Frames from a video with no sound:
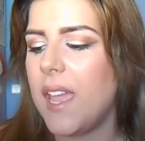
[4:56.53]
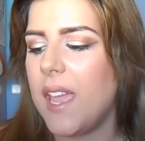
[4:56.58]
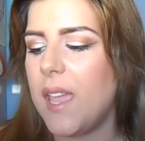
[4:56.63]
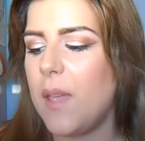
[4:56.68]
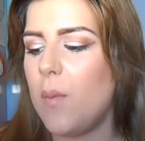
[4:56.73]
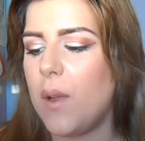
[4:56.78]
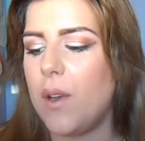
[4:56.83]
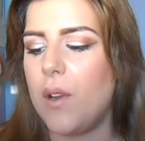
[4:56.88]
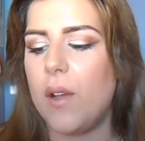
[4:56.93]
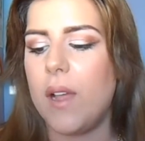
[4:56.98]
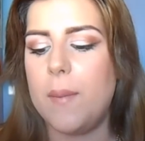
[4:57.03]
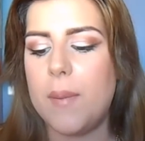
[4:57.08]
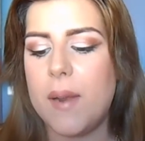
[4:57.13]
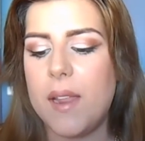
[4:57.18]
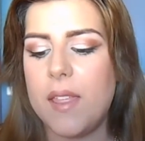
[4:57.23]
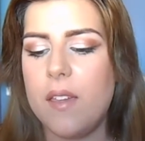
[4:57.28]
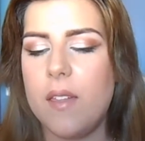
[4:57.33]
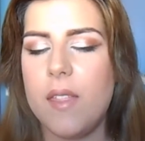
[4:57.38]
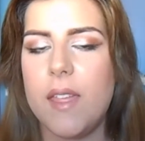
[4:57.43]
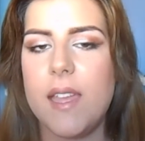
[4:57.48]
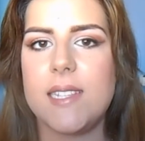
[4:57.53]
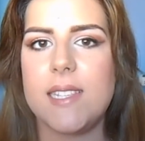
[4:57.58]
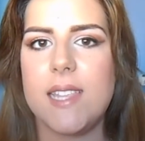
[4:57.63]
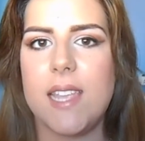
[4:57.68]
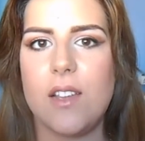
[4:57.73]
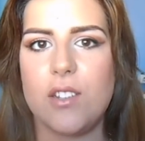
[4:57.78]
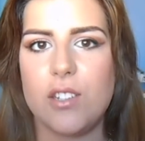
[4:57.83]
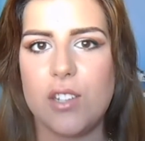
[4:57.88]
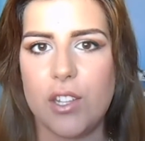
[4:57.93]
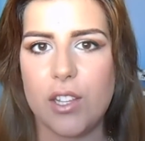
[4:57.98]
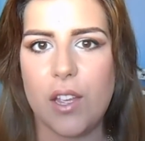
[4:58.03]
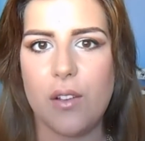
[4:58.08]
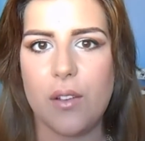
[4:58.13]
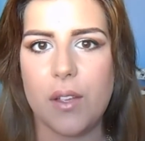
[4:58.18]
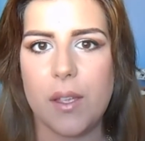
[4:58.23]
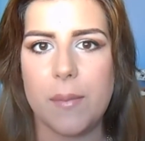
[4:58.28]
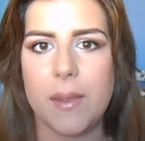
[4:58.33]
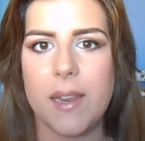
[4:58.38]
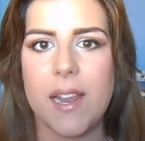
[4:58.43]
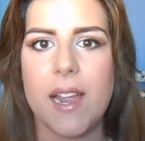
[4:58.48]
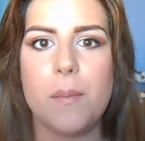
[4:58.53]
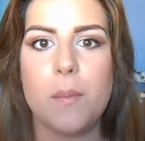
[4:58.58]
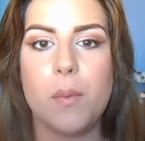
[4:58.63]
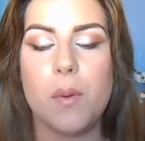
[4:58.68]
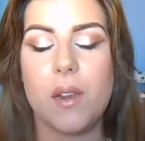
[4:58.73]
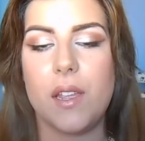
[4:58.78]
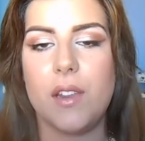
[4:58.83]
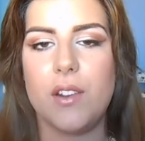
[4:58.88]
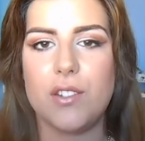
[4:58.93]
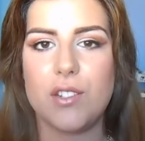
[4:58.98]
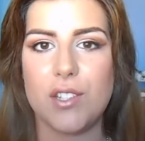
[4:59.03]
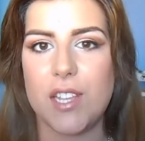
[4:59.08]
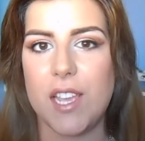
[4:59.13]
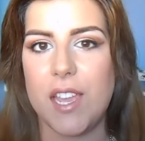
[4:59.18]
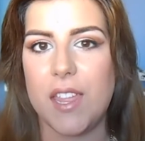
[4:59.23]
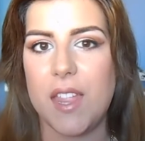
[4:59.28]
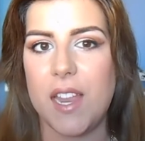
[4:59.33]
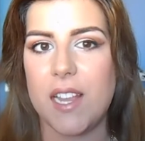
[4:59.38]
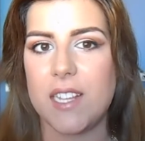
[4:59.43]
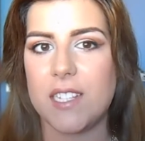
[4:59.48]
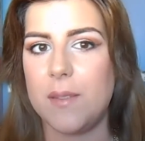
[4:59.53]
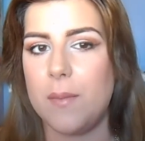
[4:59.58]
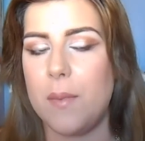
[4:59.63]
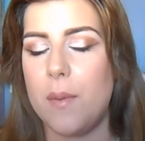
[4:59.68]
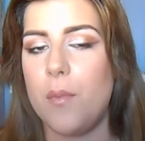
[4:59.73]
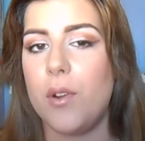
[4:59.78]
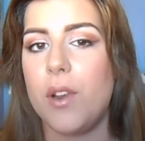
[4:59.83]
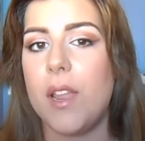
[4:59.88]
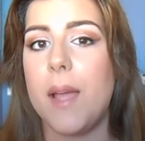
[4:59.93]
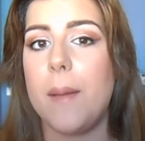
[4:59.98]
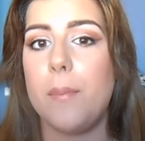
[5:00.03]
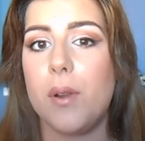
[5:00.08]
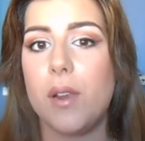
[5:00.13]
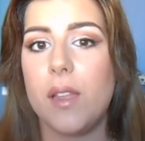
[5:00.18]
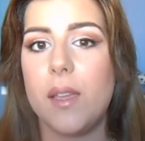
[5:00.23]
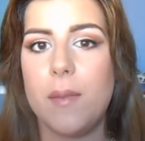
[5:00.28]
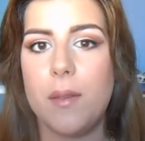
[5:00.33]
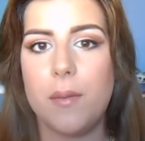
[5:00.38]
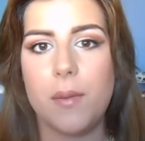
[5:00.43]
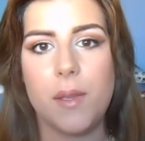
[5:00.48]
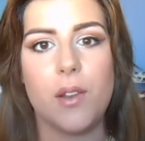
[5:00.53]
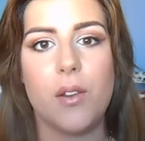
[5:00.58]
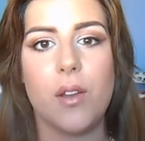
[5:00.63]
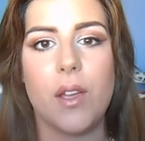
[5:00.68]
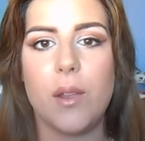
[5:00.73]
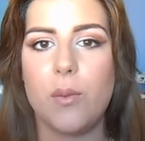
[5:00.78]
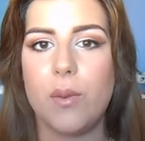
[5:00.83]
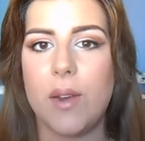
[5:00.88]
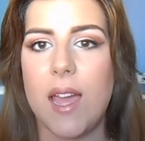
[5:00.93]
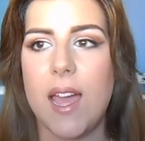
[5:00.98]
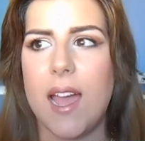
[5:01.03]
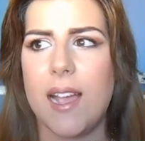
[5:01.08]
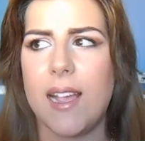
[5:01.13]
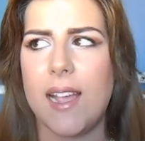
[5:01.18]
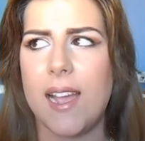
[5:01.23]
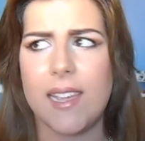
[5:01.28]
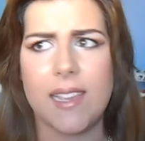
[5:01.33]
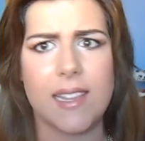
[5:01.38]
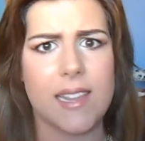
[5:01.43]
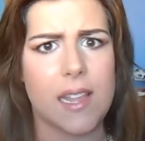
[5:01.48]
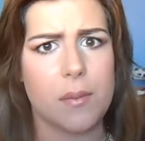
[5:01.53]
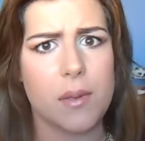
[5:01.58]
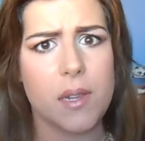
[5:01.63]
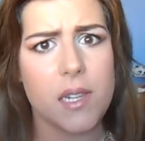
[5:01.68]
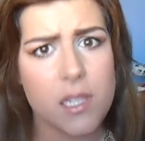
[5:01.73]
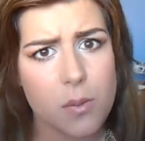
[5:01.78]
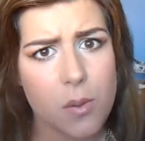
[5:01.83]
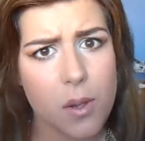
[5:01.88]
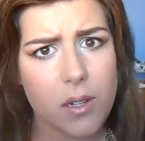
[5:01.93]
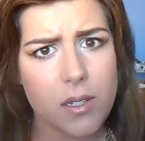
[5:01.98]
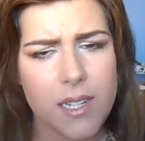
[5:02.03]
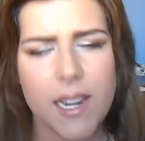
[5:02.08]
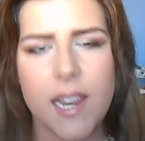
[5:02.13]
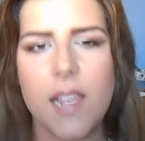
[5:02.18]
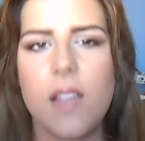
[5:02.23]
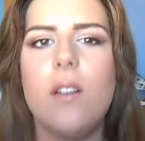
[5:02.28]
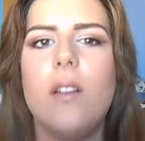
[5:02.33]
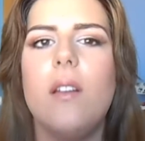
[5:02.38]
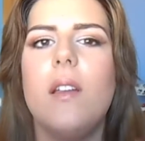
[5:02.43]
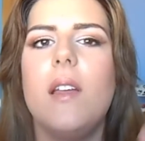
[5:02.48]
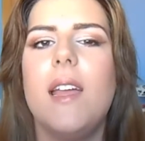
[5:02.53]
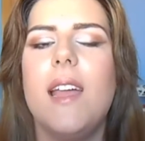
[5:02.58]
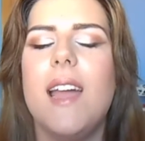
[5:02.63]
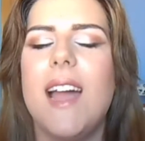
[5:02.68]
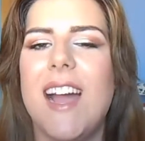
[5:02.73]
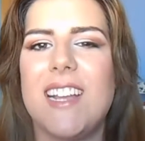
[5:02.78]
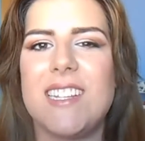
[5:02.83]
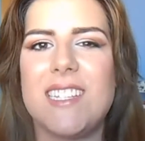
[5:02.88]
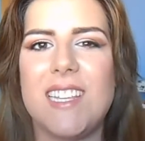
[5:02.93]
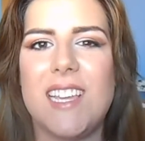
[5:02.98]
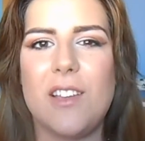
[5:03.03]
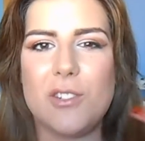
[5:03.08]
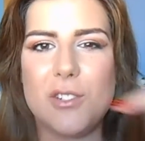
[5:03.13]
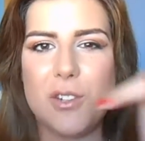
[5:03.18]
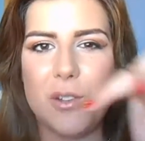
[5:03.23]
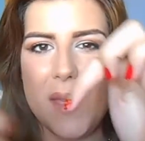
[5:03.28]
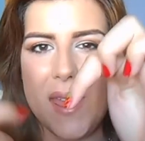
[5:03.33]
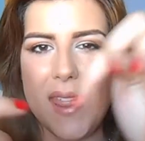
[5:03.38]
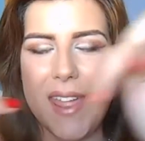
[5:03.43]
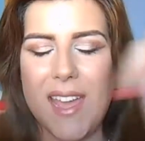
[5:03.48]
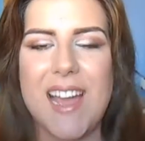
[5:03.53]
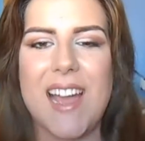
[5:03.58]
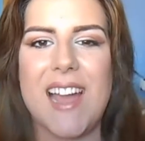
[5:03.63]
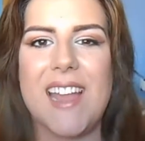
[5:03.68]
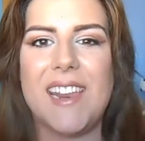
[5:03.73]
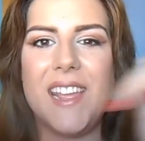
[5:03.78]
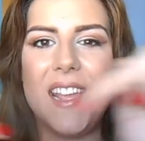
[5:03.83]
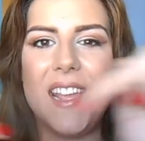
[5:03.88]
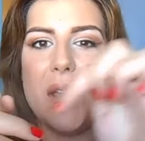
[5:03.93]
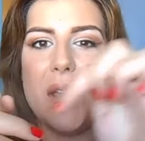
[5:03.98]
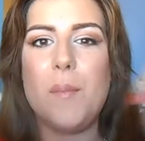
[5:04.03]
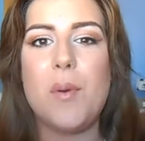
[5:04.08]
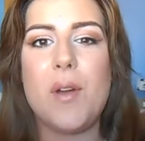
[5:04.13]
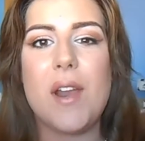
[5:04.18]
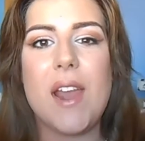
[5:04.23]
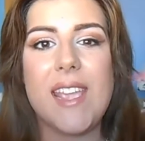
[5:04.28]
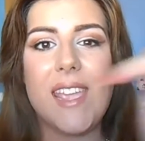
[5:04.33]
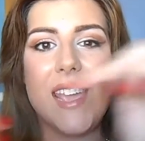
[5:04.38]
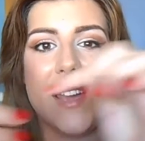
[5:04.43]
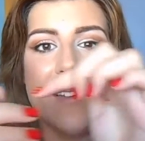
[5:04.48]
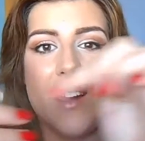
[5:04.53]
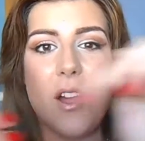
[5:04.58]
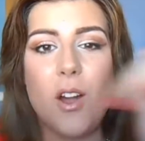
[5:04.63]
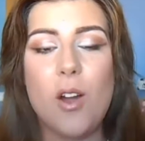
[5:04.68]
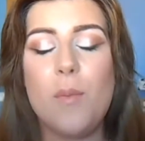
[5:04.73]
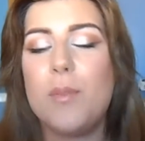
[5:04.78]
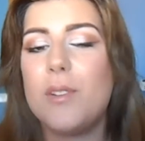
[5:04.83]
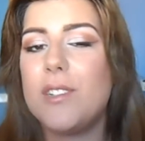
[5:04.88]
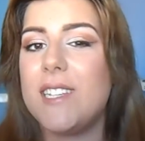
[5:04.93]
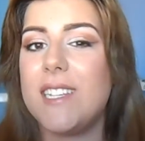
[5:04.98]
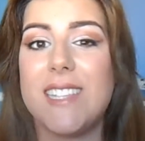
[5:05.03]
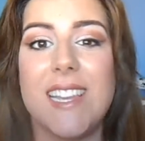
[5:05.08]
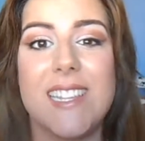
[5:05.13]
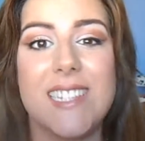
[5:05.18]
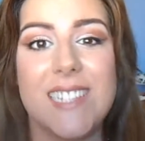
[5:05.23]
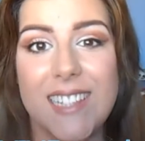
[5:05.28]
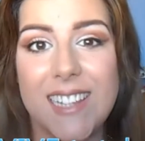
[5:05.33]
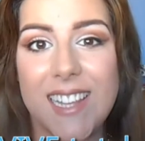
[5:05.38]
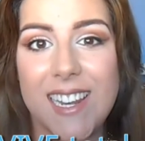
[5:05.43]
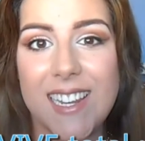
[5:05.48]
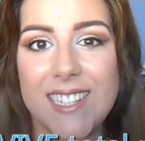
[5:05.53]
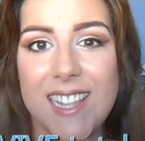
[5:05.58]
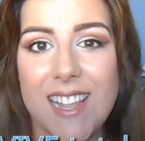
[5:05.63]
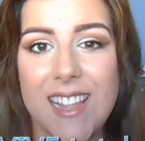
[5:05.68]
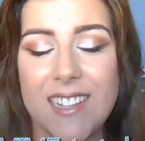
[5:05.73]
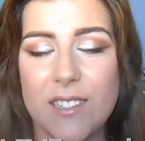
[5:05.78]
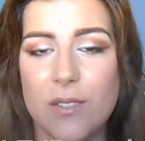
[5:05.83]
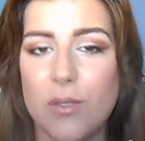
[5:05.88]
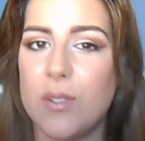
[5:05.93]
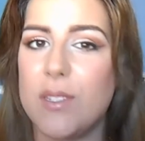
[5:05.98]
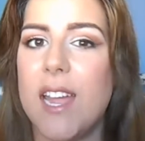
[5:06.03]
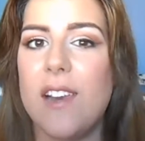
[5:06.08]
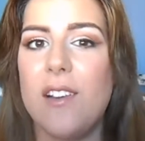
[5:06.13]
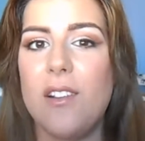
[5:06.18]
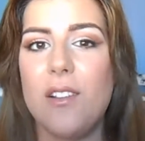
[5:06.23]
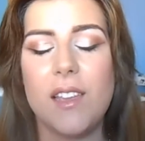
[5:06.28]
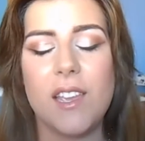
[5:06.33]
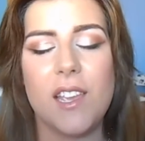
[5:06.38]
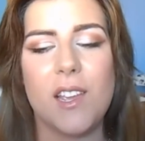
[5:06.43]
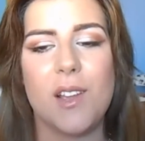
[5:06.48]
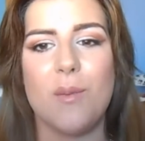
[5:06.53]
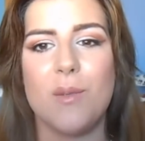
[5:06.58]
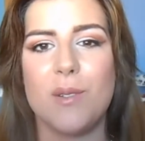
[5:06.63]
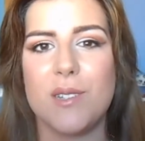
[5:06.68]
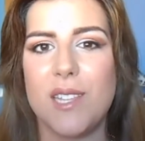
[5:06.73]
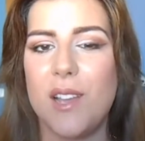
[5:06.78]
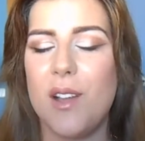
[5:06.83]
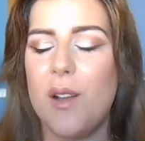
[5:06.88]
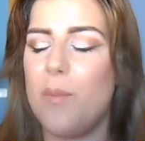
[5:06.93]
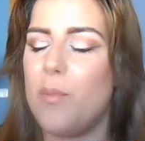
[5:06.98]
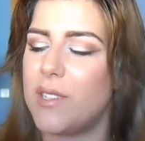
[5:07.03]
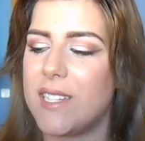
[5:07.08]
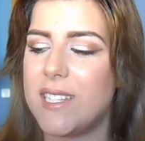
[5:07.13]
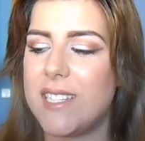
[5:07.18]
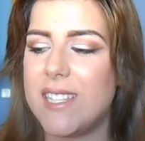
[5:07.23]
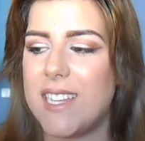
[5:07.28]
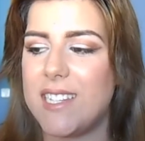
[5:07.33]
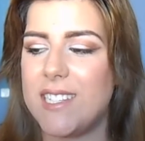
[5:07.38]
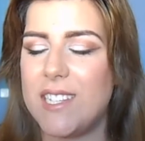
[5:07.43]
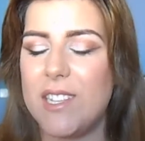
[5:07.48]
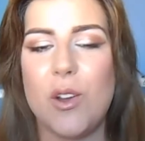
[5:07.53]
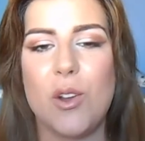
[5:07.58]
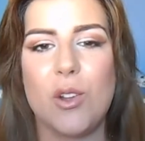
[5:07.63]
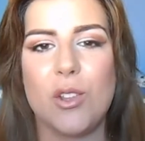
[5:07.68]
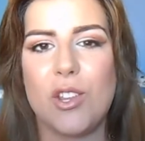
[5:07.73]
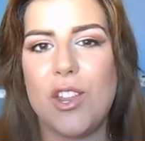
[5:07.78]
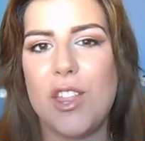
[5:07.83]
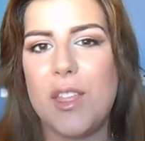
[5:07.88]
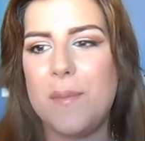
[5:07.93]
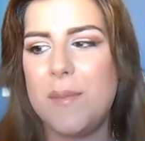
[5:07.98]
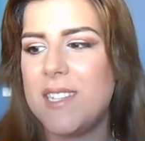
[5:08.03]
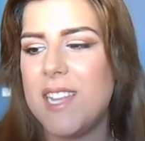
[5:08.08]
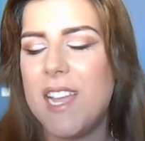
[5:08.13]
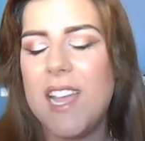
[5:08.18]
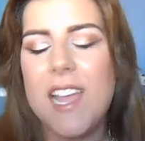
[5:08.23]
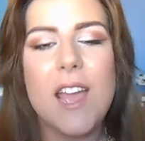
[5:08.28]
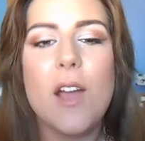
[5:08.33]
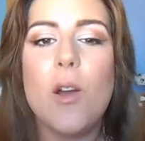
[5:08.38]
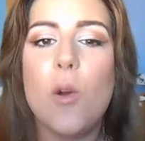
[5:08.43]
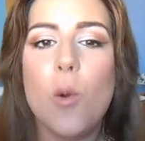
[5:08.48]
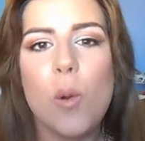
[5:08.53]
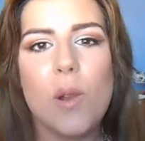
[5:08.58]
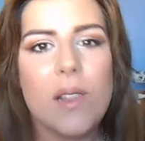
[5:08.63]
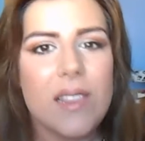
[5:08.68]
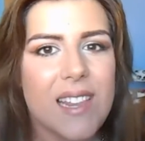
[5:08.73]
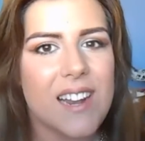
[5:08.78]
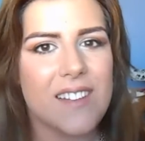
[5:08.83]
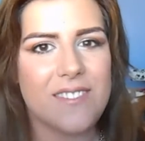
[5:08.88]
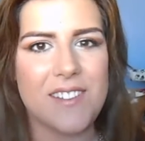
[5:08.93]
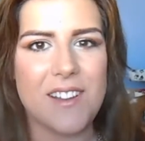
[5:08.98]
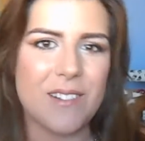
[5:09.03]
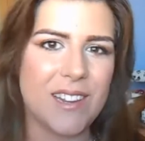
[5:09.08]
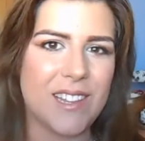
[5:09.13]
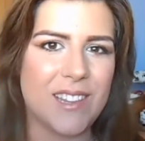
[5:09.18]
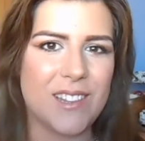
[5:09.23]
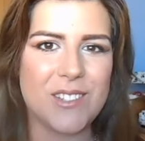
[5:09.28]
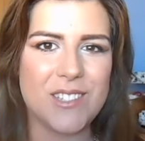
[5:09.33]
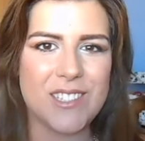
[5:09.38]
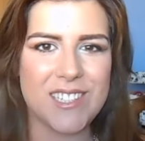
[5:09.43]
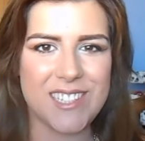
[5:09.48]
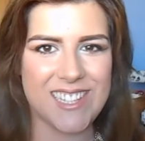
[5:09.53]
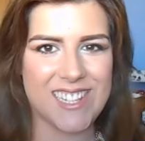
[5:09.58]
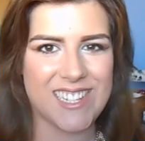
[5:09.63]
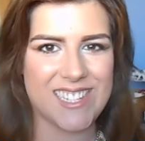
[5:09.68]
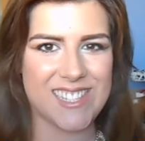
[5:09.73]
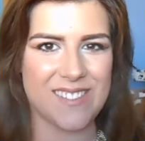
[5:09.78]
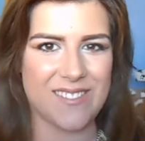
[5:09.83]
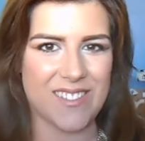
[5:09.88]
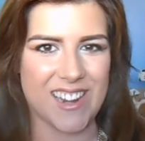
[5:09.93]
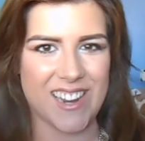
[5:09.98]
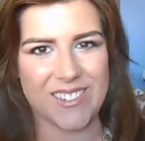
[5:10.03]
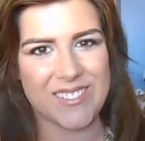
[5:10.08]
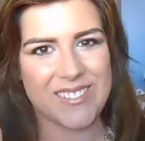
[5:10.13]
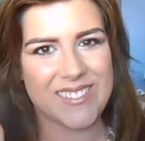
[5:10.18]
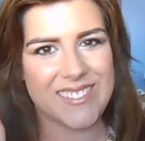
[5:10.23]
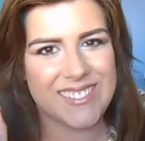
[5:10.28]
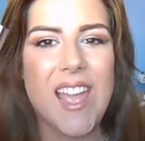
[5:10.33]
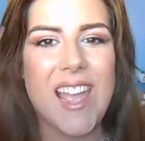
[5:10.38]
Y bueno, el precio de este os lo tengo que mirar porque no os lo sé decir así en memoria porque me vino en una cajita Birchbox creo, Así que os lo voy a dejar por aquí abajo por si estáis interesadas en usarlo y como os digo, pues este ha sido otro de mis ultra favoritos de este verano.